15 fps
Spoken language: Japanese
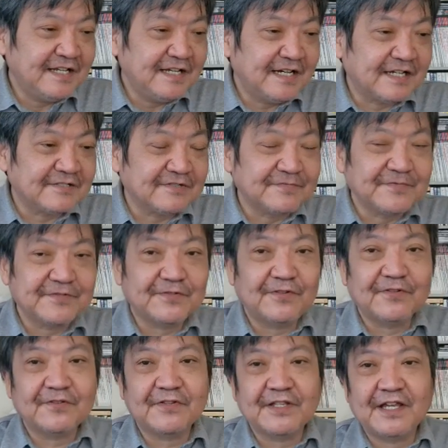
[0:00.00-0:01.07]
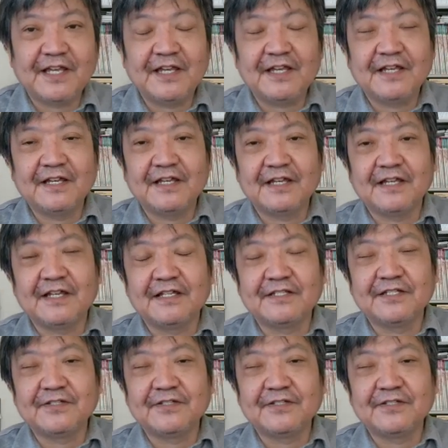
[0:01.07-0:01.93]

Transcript: あの向こうのね、えー、